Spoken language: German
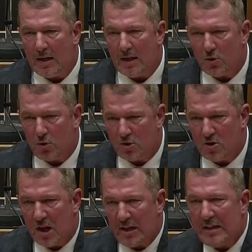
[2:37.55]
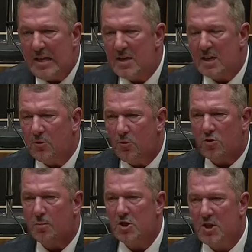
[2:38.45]
sozusagen diese nun
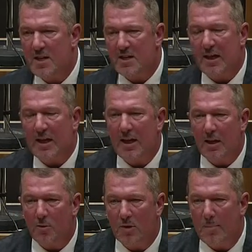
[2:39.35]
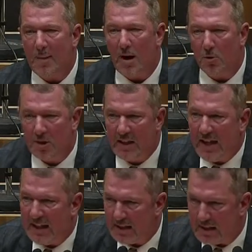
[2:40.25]
zu beschließende Regelung gebraucht
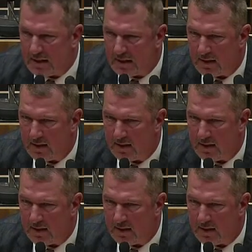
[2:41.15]
hätten.